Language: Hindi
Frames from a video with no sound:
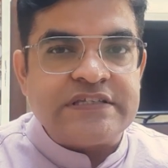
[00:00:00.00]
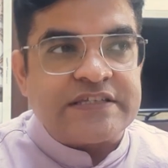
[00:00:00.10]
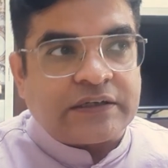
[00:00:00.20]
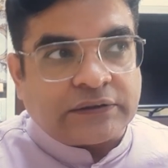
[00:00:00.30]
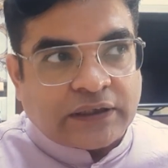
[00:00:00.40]

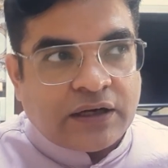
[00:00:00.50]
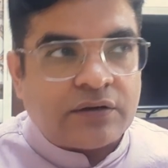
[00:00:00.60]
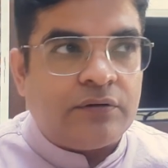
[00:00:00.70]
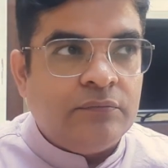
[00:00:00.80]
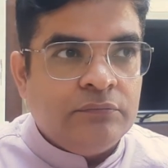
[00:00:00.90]

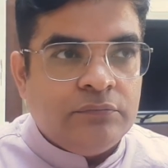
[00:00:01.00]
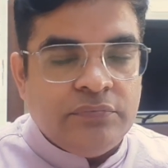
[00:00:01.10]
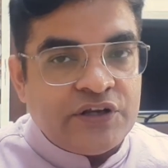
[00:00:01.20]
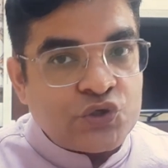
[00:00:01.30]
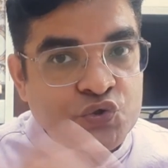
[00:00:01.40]
सरकार
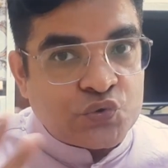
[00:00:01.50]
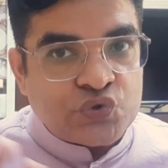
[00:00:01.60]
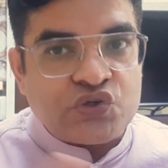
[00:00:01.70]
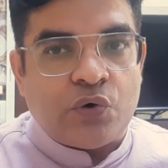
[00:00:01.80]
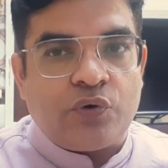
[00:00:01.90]
ने जो
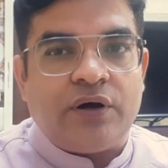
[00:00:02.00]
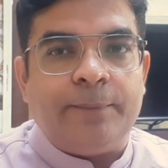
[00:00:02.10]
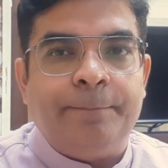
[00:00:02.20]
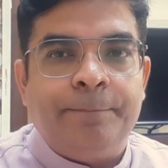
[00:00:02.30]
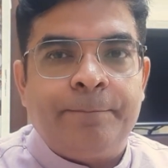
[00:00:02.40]
सोचा होगा
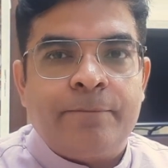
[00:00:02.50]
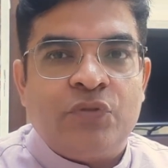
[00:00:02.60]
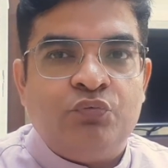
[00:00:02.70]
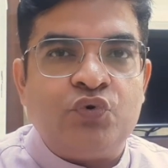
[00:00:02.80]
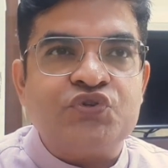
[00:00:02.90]

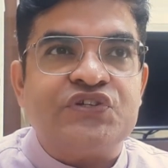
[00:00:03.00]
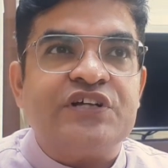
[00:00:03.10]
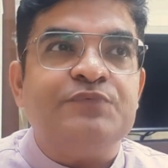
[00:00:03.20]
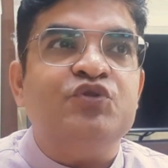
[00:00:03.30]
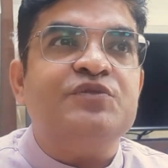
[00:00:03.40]
वो
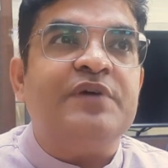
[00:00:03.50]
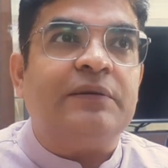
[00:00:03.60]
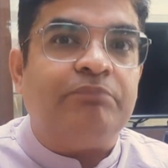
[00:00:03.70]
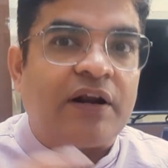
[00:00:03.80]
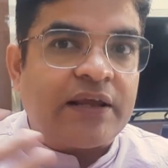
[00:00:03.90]
सचमुच में
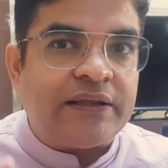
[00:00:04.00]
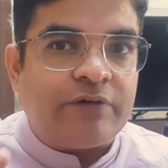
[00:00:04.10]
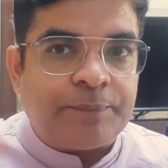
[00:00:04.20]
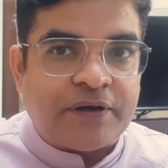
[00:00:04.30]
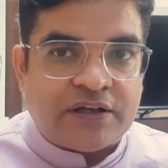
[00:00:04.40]
एक बड़े
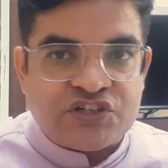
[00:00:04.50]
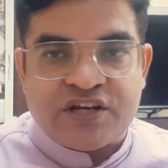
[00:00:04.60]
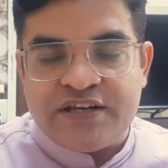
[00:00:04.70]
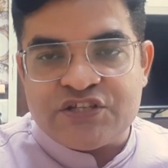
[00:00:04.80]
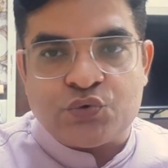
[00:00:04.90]
लेवल पे अच्छा
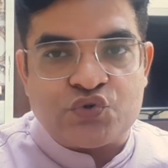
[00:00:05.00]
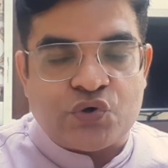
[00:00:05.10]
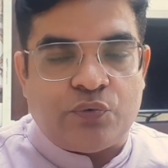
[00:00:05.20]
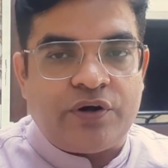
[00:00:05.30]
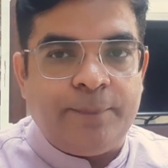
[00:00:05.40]
ही सोचा
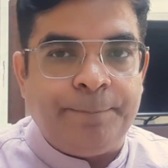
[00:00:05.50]
होगा